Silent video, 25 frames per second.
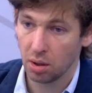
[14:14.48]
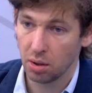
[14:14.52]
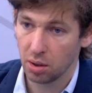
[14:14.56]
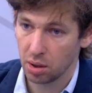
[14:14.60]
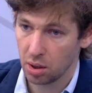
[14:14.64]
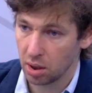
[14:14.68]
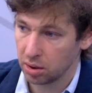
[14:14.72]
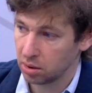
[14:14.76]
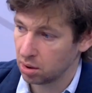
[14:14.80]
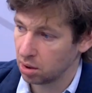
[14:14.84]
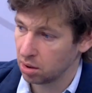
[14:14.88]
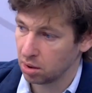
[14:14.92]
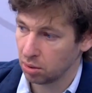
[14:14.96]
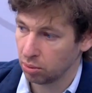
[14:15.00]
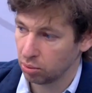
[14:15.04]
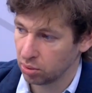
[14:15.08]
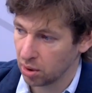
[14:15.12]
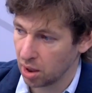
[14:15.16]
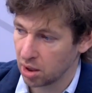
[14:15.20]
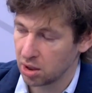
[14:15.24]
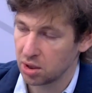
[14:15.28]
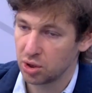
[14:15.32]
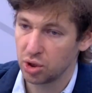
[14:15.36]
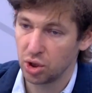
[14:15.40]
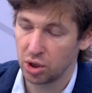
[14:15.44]
Это у
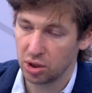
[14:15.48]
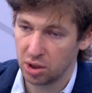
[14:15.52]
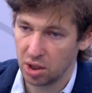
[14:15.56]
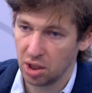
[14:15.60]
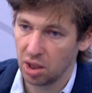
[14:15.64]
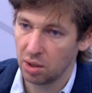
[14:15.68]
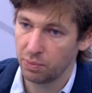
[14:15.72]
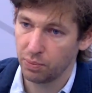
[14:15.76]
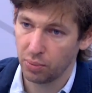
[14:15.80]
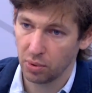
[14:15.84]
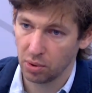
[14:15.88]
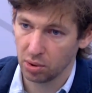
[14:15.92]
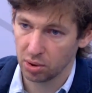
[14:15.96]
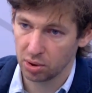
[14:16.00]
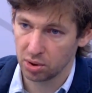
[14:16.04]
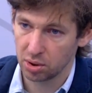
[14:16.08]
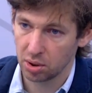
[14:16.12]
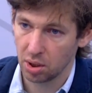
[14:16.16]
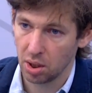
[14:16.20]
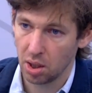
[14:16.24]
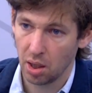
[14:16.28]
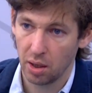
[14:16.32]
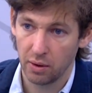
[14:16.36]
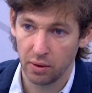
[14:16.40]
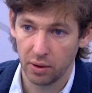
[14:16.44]
нас 4 полосы,
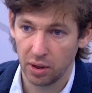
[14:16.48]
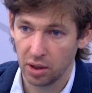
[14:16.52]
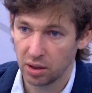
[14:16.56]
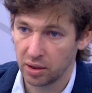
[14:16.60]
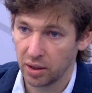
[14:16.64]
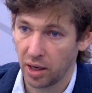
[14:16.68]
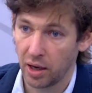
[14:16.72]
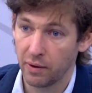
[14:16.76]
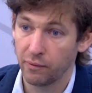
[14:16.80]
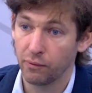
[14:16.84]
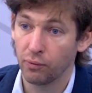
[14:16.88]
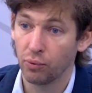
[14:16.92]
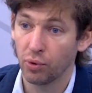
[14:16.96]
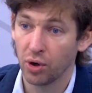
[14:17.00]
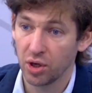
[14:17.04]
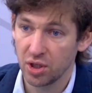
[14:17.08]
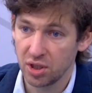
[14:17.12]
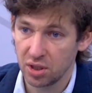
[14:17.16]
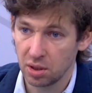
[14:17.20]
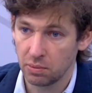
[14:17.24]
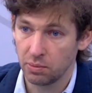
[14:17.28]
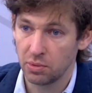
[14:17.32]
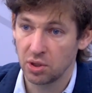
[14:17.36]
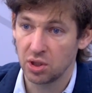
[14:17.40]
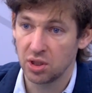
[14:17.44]
Китай
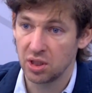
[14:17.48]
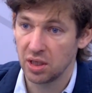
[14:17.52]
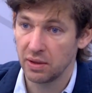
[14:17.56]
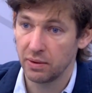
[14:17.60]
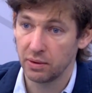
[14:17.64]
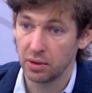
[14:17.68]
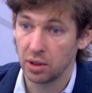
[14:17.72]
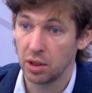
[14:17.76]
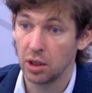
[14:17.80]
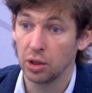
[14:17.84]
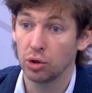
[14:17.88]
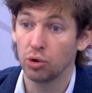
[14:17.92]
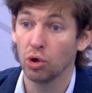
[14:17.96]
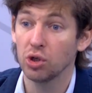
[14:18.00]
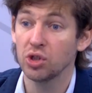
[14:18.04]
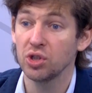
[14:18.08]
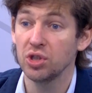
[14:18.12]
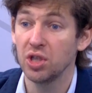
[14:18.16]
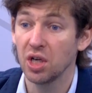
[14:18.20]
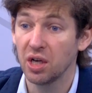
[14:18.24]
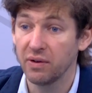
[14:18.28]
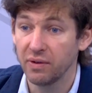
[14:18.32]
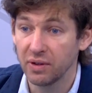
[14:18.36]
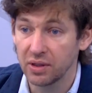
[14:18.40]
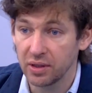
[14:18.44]
8, 9, и тоже
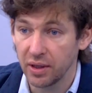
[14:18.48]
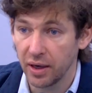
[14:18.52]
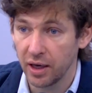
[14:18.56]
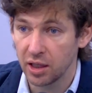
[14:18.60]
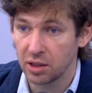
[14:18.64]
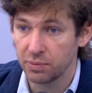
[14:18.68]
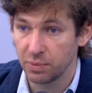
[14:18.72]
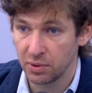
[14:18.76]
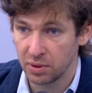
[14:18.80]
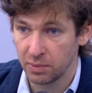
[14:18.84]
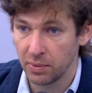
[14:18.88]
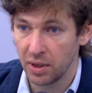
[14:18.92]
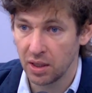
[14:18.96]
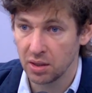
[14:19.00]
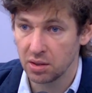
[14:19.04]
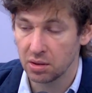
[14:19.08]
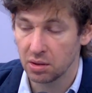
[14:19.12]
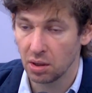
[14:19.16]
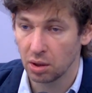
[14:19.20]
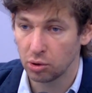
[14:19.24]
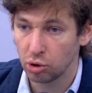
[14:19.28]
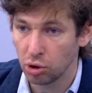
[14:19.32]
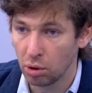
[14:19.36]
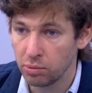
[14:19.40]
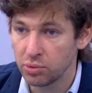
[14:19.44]
не хватает, понимаете,
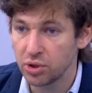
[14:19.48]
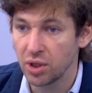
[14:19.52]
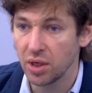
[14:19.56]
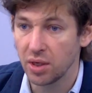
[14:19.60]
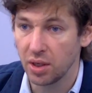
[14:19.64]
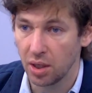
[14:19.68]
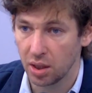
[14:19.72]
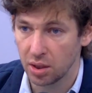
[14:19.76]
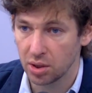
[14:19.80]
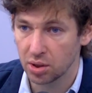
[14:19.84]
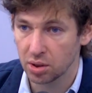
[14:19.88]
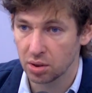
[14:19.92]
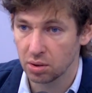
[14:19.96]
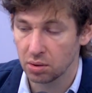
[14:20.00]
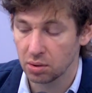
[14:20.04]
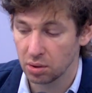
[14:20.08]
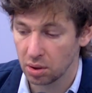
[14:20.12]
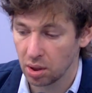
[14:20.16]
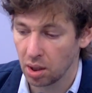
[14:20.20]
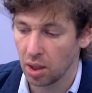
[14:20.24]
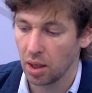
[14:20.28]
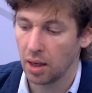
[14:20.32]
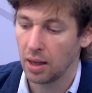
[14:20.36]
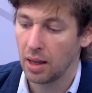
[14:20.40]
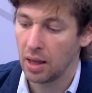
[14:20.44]
о том же речь,
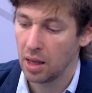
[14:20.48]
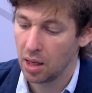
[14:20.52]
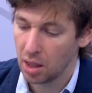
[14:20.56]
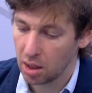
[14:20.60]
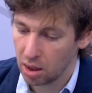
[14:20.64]
да,